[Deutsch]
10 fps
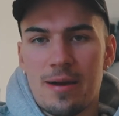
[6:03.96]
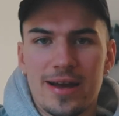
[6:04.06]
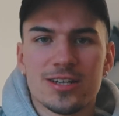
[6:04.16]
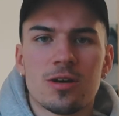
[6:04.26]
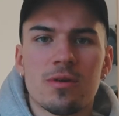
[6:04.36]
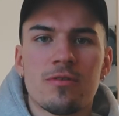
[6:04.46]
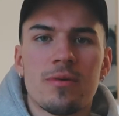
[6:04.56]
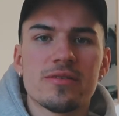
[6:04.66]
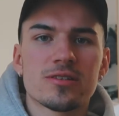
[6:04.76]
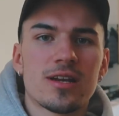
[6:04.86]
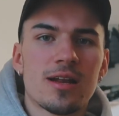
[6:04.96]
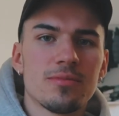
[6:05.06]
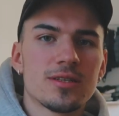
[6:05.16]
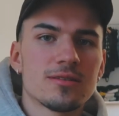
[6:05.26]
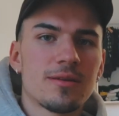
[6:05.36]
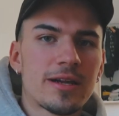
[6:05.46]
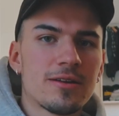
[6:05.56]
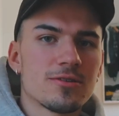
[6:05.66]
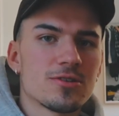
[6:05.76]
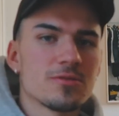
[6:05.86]
Aber ja, schaut mal vorbei, was ich das anbiete. Habt
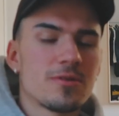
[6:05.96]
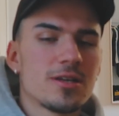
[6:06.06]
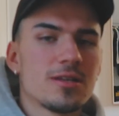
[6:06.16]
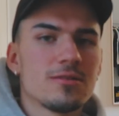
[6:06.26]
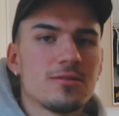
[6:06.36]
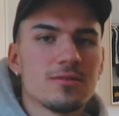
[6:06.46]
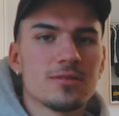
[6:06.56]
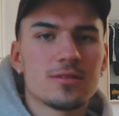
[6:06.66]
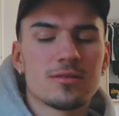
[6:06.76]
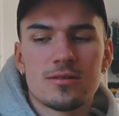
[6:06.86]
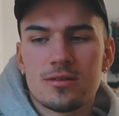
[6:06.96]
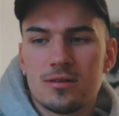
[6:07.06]
allen noch ein schönes Wochenende und